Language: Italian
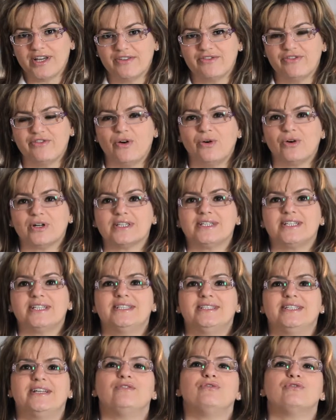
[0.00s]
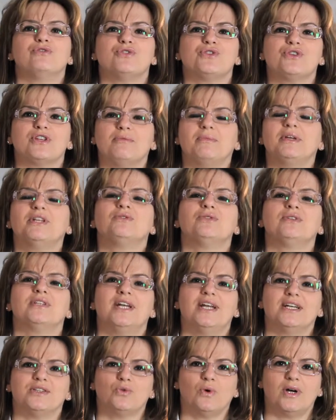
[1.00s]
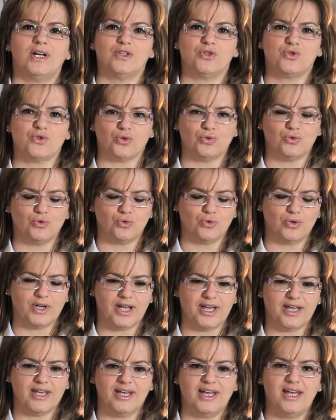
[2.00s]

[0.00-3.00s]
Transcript: forte del funzionamento delle attuali strutture.